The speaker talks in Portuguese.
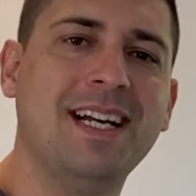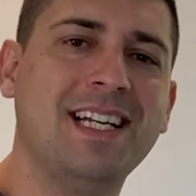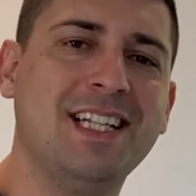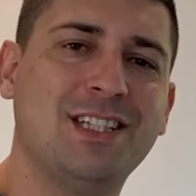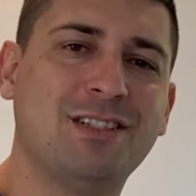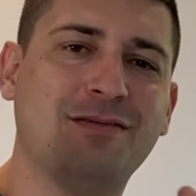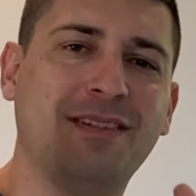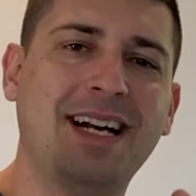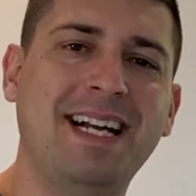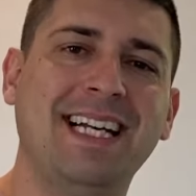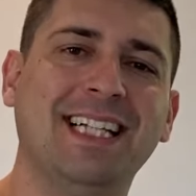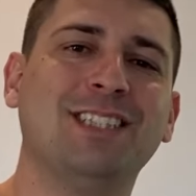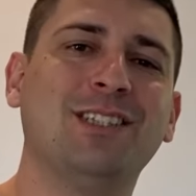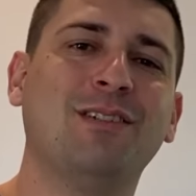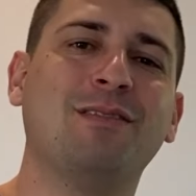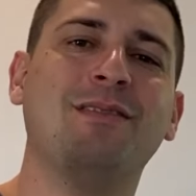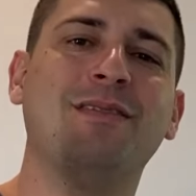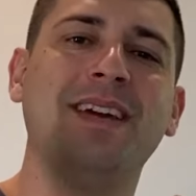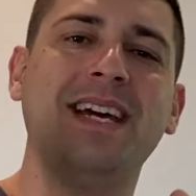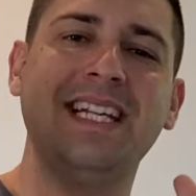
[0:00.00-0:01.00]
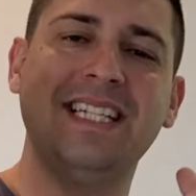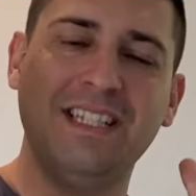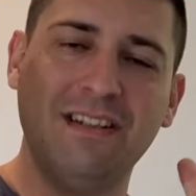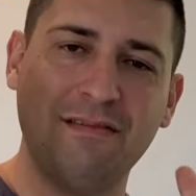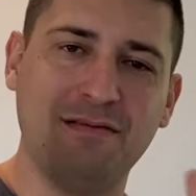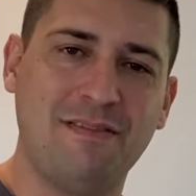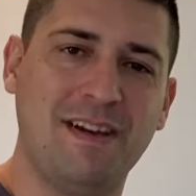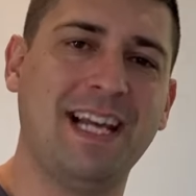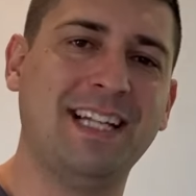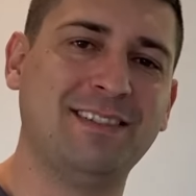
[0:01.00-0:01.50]
Isso vai resolver de
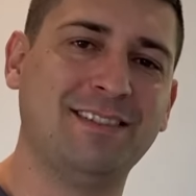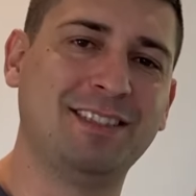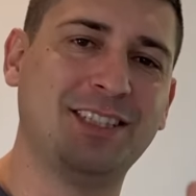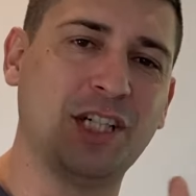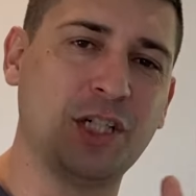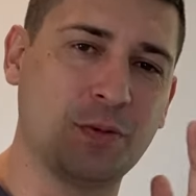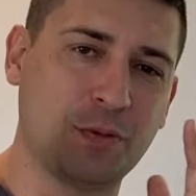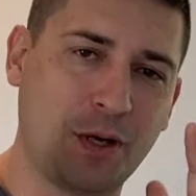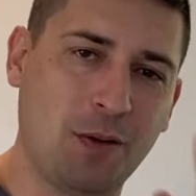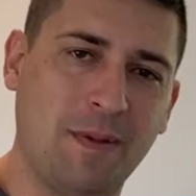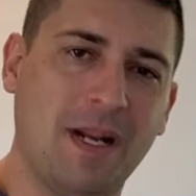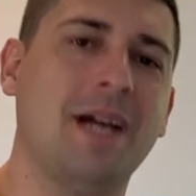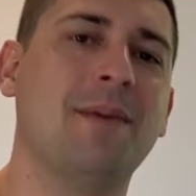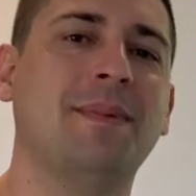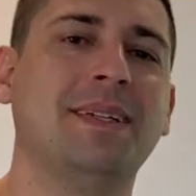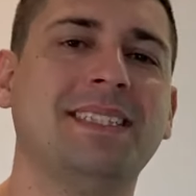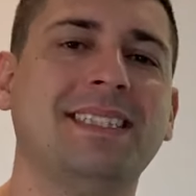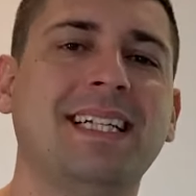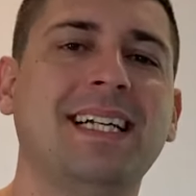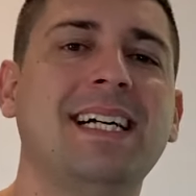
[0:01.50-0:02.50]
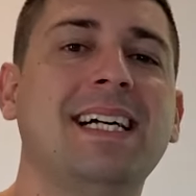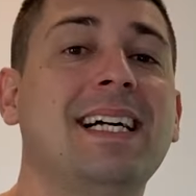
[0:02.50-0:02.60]
vez os seus problemas.